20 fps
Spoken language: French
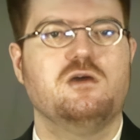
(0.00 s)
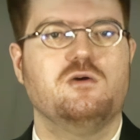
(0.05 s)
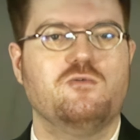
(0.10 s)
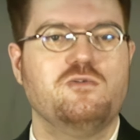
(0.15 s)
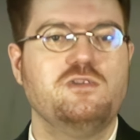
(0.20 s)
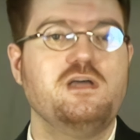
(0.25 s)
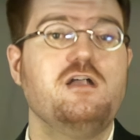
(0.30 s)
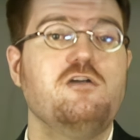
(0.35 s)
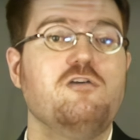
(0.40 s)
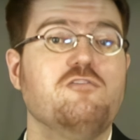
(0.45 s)

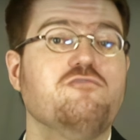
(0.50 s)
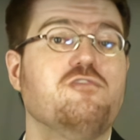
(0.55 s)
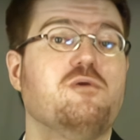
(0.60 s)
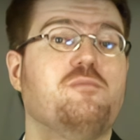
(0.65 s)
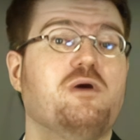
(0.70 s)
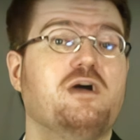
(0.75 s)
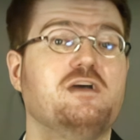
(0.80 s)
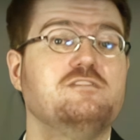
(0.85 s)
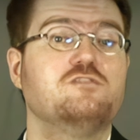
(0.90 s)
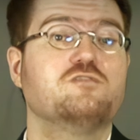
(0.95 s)
On a alors vu
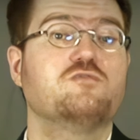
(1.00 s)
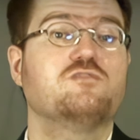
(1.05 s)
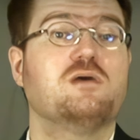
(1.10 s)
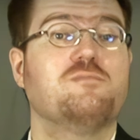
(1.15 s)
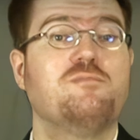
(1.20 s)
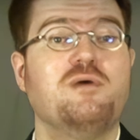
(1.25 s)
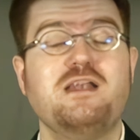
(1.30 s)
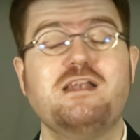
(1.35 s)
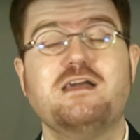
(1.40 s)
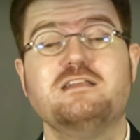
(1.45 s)
apparaître ce qu'on
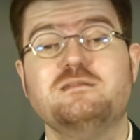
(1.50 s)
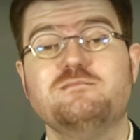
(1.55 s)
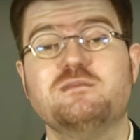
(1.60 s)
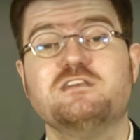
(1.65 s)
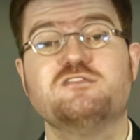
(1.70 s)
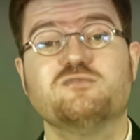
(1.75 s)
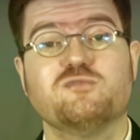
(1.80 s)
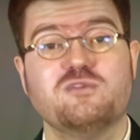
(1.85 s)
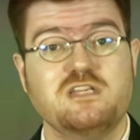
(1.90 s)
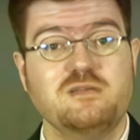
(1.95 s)
appelle
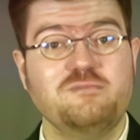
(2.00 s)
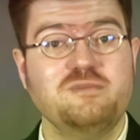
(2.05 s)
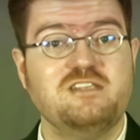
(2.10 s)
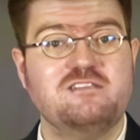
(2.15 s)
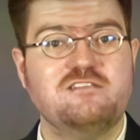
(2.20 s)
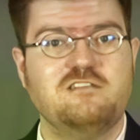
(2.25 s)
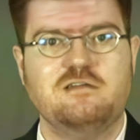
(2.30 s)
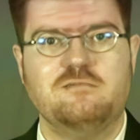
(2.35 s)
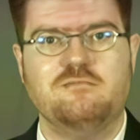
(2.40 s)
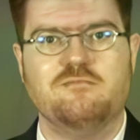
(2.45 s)
l'animation
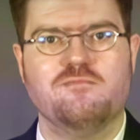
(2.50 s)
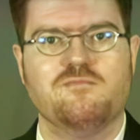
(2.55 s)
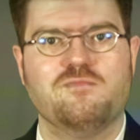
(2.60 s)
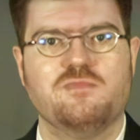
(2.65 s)
limitée.